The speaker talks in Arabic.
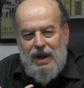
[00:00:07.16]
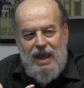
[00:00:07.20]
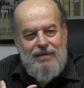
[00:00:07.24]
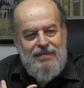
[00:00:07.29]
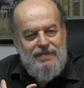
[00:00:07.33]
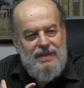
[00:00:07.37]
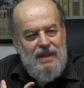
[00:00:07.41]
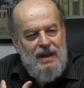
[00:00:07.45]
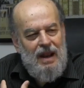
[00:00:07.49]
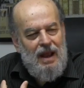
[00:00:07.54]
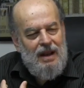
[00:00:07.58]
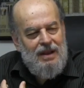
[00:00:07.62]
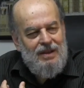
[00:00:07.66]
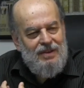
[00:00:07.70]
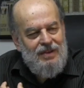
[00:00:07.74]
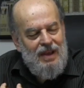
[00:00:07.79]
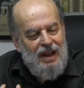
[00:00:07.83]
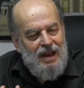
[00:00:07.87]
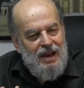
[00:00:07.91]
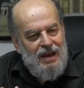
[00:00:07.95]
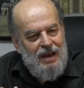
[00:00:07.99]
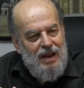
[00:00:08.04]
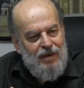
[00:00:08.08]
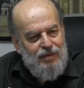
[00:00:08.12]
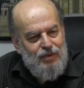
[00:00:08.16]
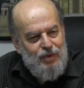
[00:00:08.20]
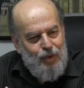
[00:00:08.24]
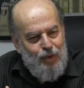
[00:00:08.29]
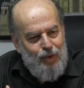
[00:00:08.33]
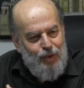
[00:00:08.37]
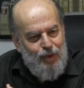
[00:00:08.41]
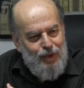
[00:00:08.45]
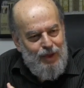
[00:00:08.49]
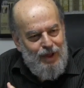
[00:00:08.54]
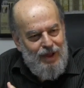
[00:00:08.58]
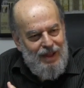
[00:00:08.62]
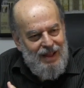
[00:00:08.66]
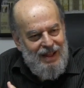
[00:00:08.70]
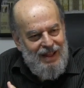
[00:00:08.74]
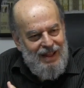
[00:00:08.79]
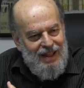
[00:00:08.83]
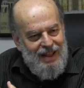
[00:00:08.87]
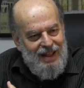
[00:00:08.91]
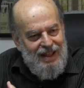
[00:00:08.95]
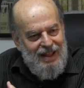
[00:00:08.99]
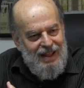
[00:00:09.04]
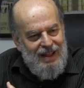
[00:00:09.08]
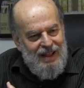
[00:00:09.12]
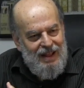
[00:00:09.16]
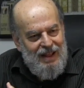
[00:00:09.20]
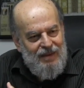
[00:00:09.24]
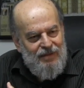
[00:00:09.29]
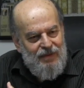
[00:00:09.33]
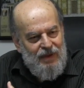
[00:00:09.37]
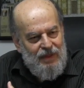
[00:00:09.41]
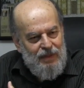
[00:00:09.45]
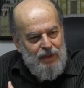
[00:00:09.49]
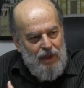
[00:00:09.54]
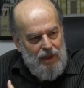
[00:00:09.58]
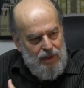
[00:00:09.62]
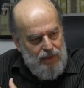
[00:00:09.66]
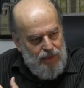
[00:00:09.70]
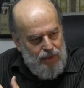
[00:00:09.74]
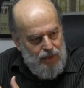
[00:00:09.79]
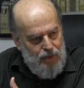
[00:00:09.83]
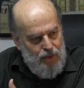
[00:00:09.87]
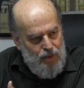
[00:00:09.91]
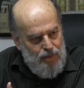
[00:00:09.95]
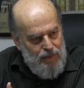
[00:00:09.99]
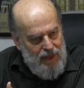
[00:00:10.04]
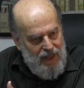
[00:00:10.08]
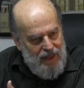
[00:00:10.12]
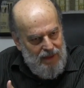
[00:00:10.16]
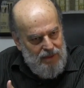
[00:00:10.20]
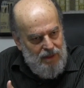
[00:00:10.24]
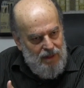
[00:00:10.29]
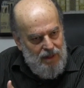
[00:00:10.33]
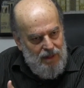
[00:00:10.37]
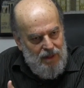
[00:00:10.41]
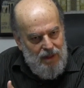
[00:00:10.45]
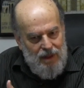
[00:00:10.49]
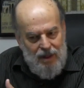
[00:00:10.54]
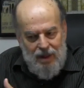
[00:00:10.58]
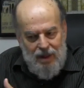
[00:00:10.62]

كيف تنعكس على نفسه فالظلمات